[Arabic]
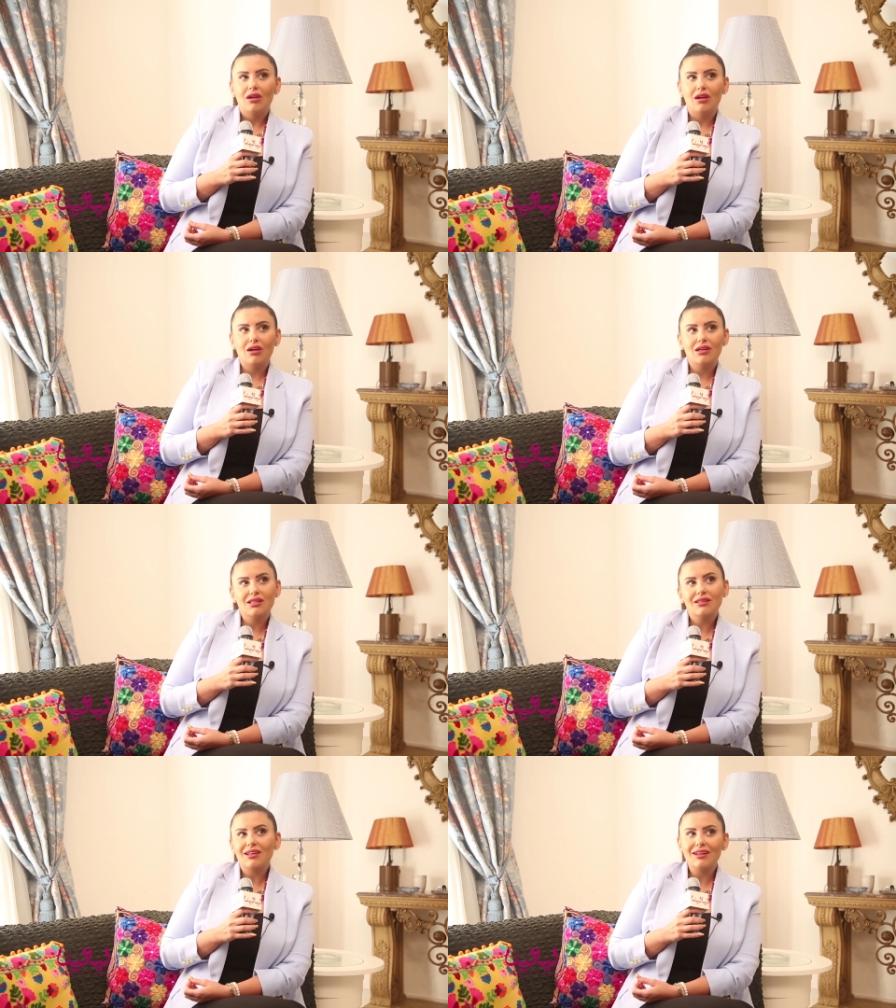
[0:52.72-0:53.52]
آه،
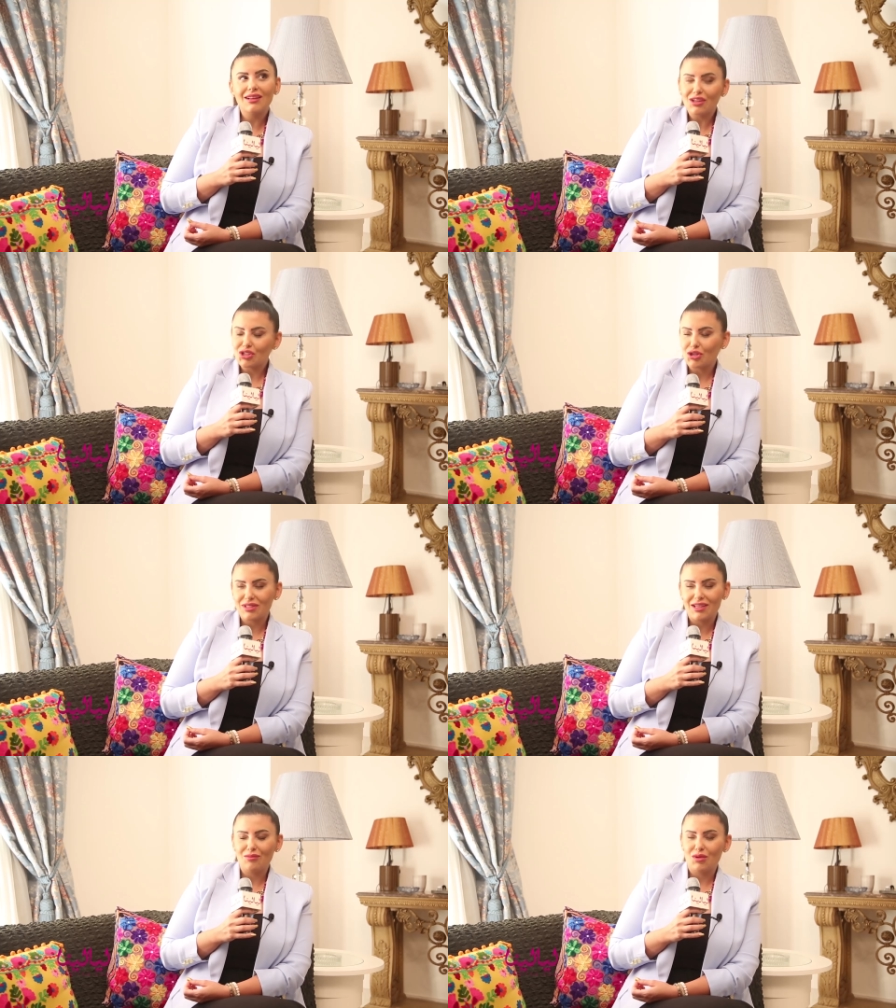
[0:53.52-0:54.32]
خاصه ان انا
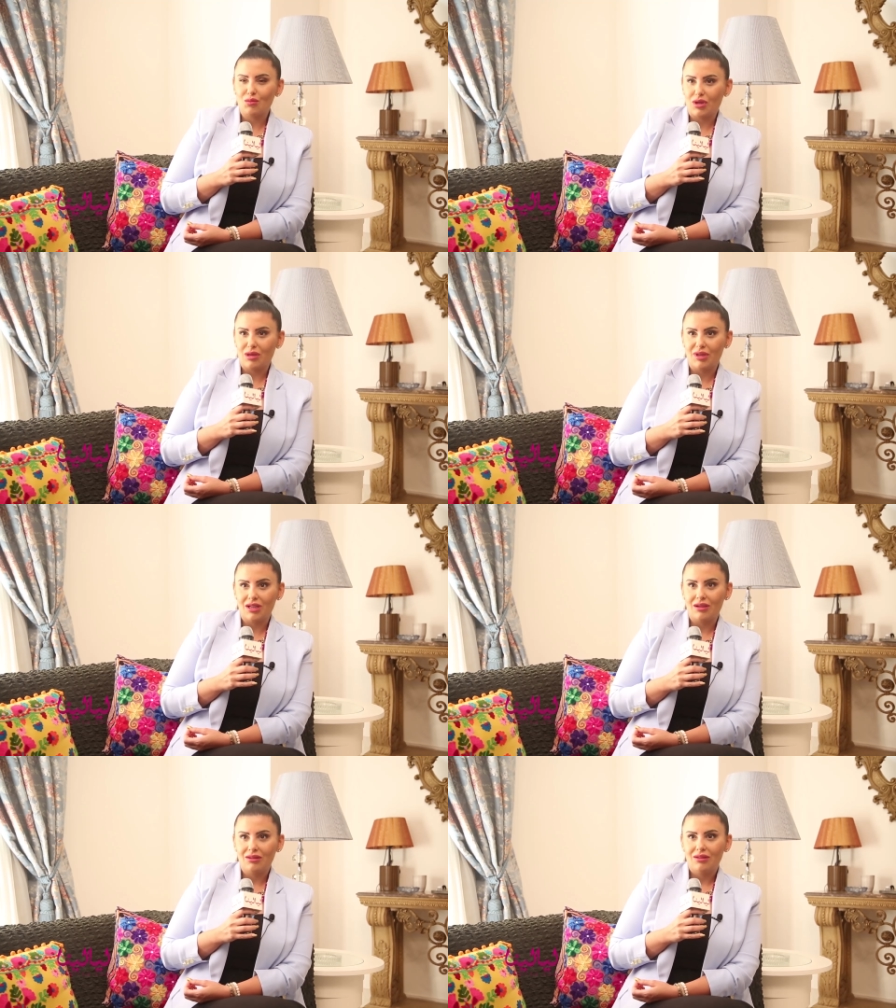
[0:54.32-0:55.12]
شخصيا من
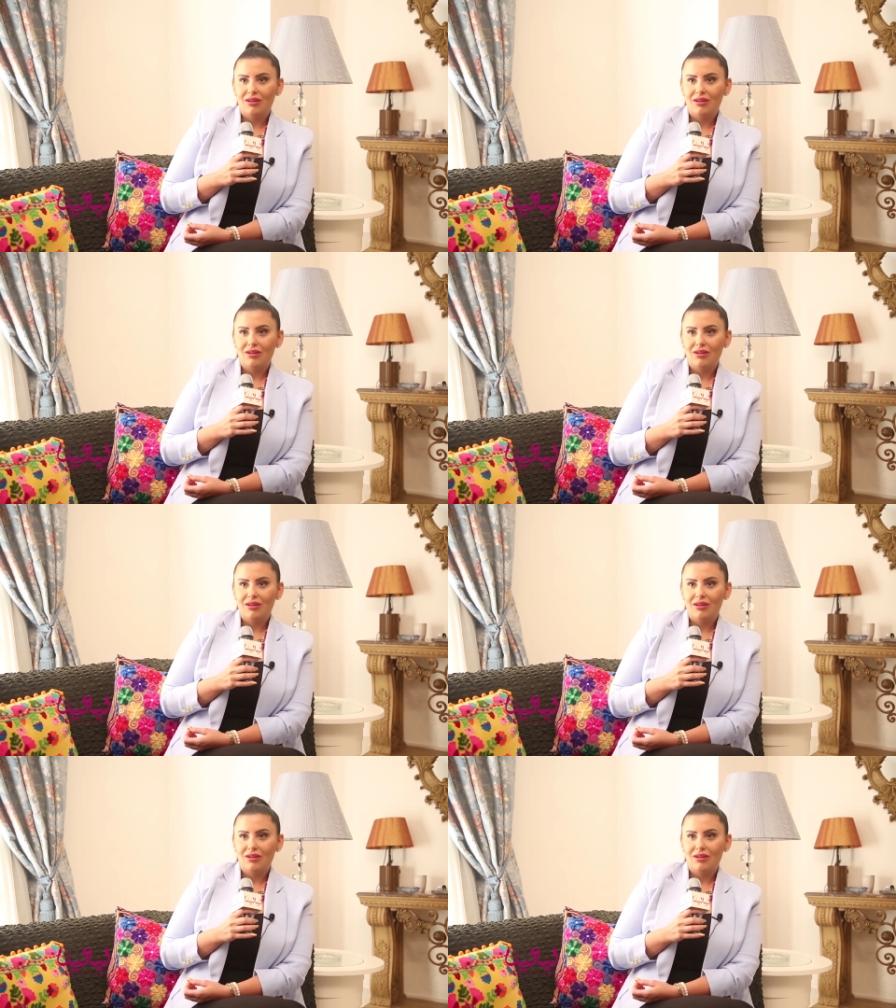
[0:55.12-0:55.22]
معجبينها